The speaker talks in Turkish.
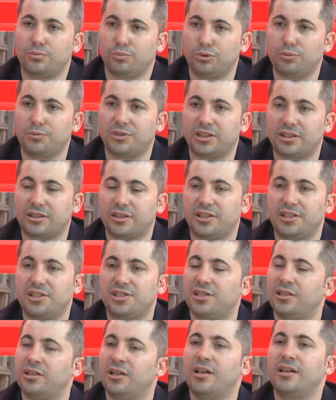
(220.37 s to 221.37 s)
bulmadıkları
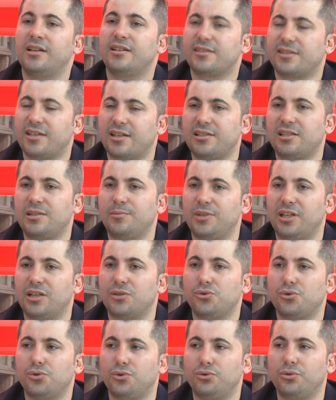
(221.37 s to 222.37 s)
için saç
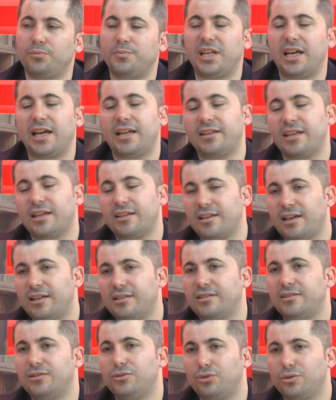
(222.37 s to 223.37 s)
simülasyonunu bir
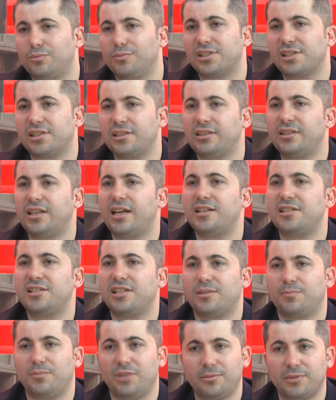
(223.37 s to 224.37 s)
erkekler kadar olmasa da tercih
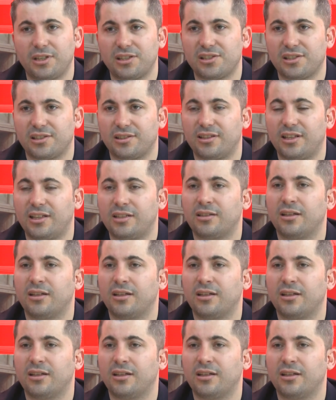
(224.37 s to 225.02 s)
etmeye başladılar.